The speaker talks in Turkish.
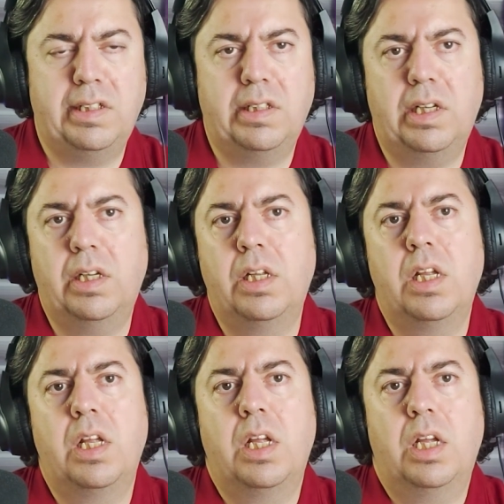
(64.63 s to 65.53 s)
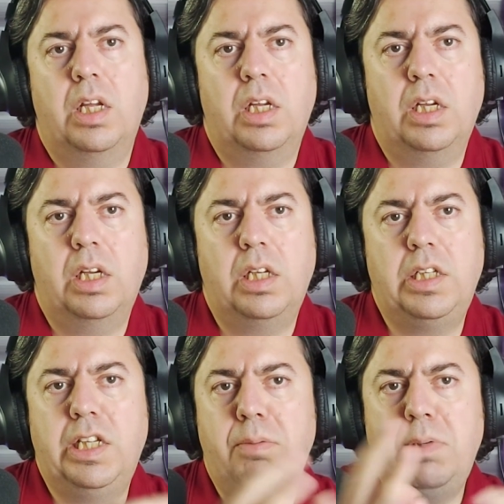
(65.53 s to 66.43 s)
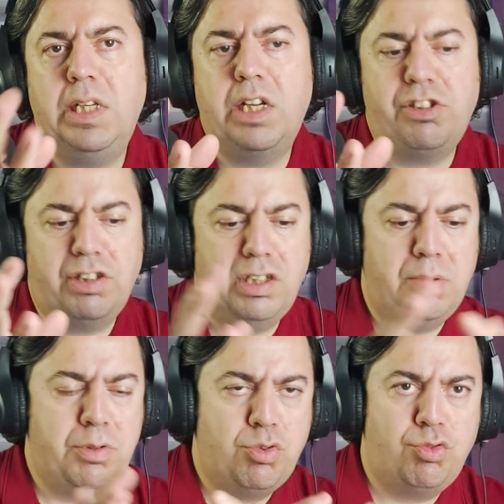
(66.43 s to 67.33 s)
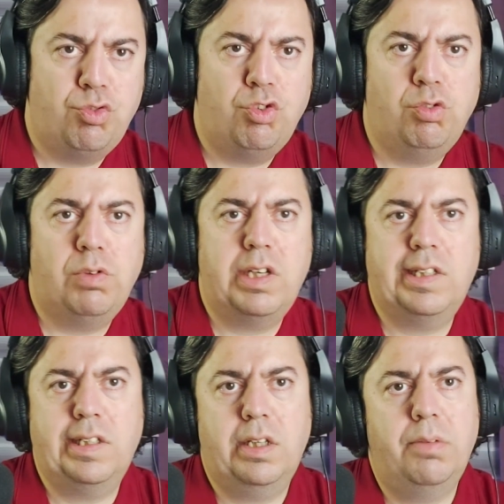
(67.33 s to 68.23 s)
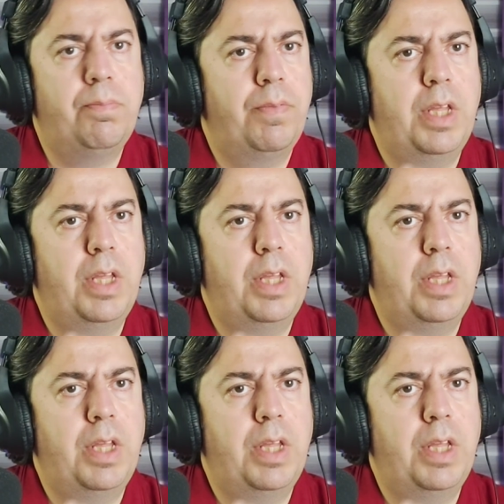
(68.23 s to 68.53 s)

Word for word: ya da e, 20'li yaşlarında bir çocuğunuz varsa